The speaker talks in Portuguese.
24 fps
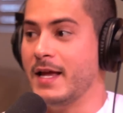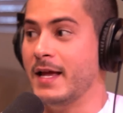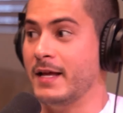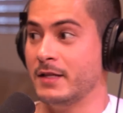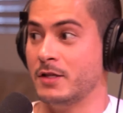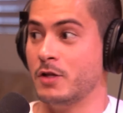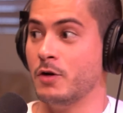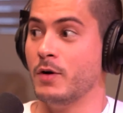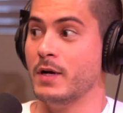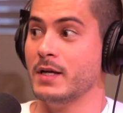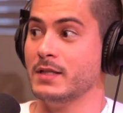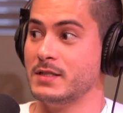É,
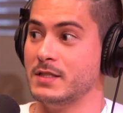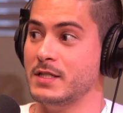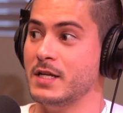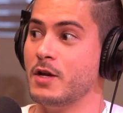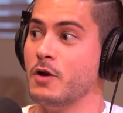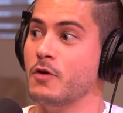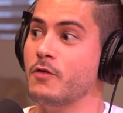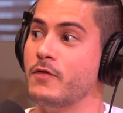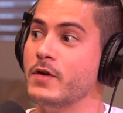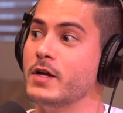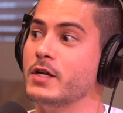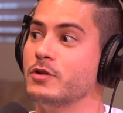então é assim
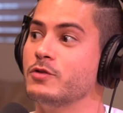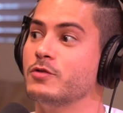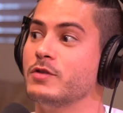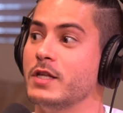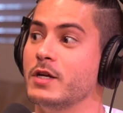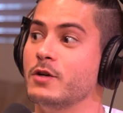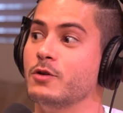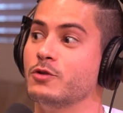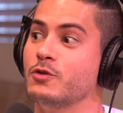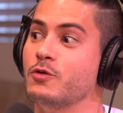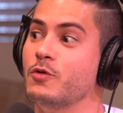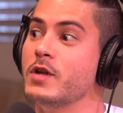que eu vejo
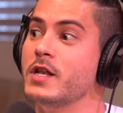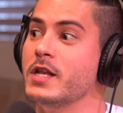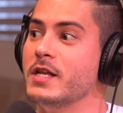Deus no